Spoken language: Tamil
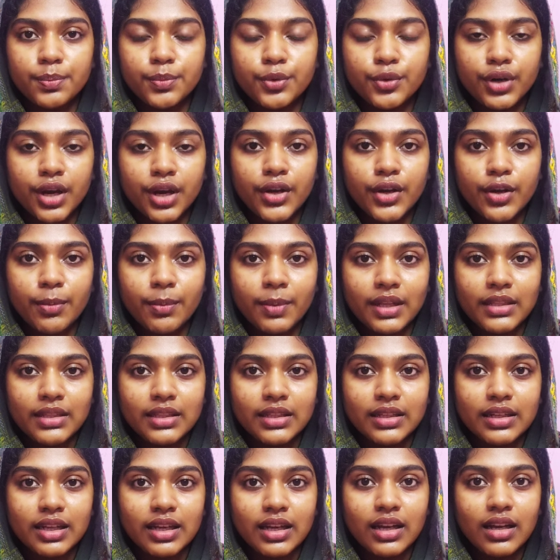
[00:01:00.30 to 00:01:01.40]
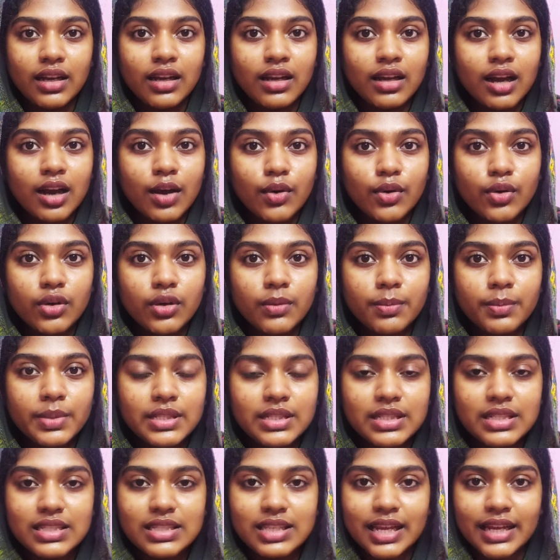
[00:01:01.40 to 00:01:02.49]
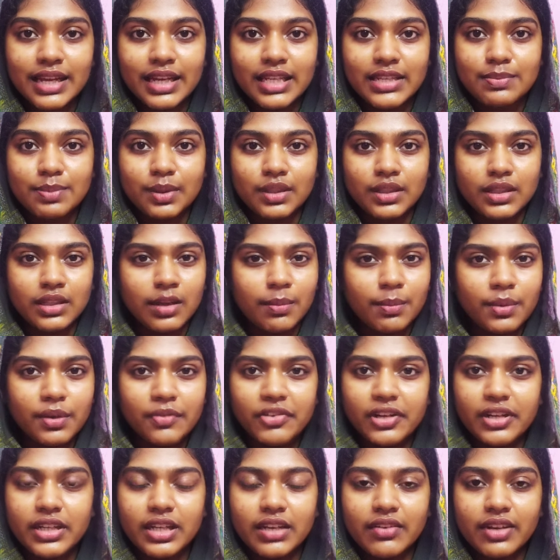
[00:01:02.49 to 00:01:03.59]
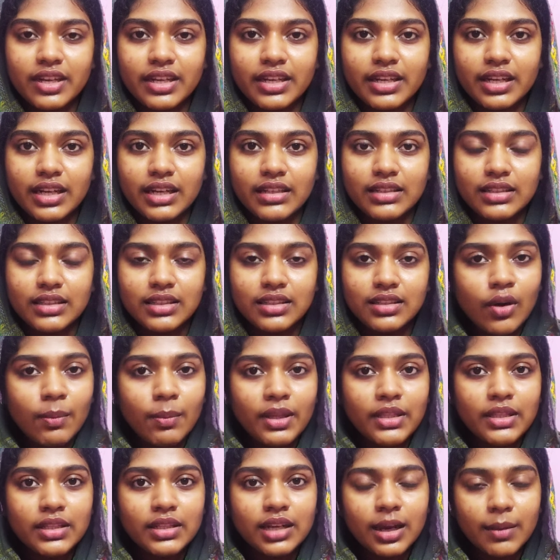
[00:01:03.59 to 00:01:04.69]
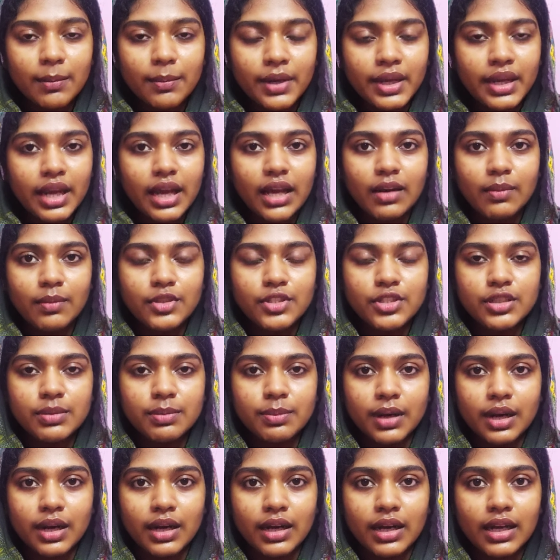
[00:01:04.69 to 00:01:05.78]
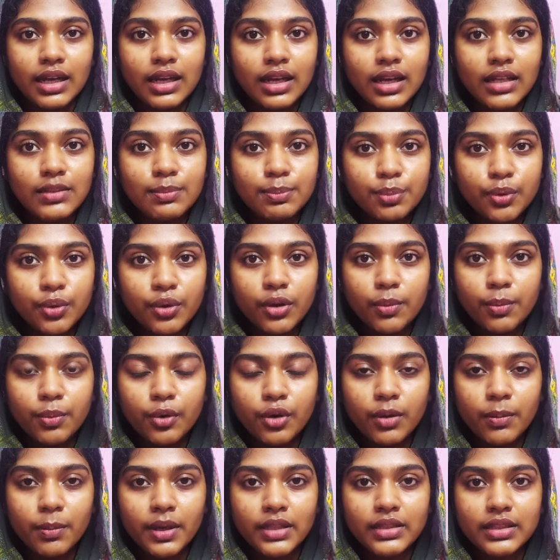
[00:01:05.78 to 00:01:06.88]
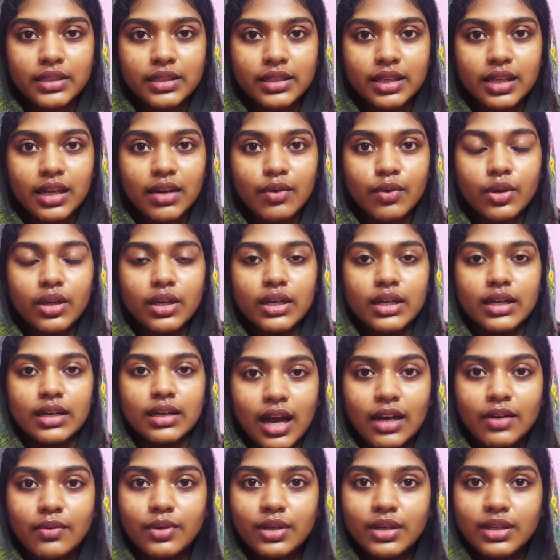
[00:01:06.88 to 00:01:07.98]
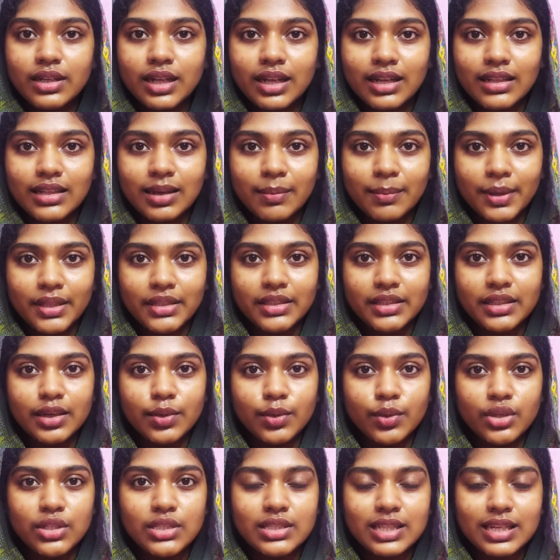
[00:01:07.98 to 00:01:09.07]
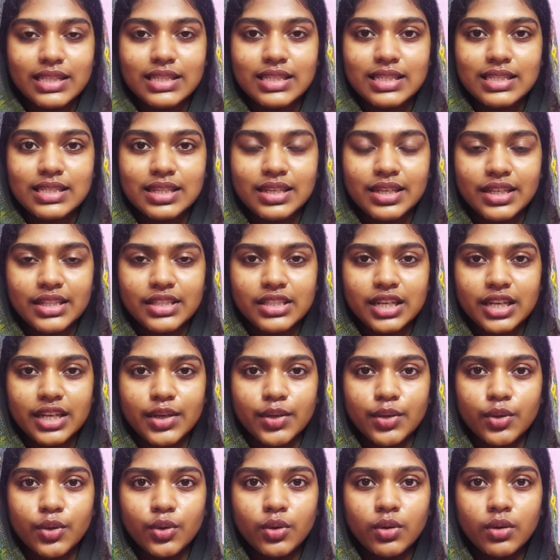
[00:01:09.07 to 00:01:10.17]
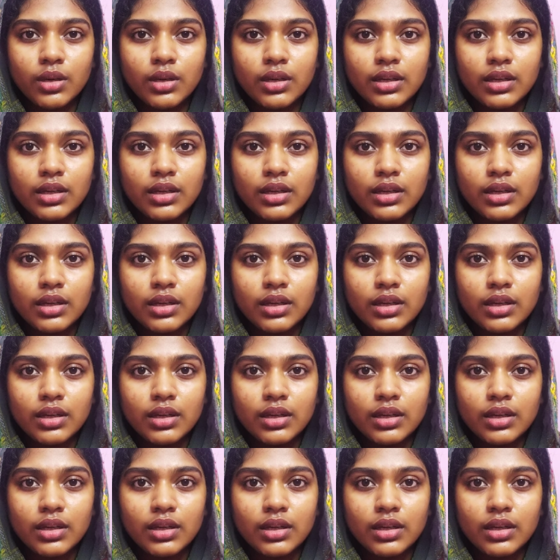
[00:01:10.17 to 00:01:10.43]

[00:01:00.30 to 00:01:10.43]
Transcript: முன்னாடியோ பார்த்தீங்கன்னா அவங்களோட பிஸ்னஸ் ஐடியாஸ் பார்த்தீங்கன்னா பர்ஃபெக்டாகவே இருக்காது அவங்க பார்த்தீங்கன்னா அப்படியே ஆரம்பிச்சிருப்பாங்க அது போக போக பார்த்தீங்கன்னா அவங்க ஹார்ட் ஒர்க்னால தான் பார்த்தீங்கன்னா ஒரு சக்ஸஸ் ரீச் ஆகிருக்கும்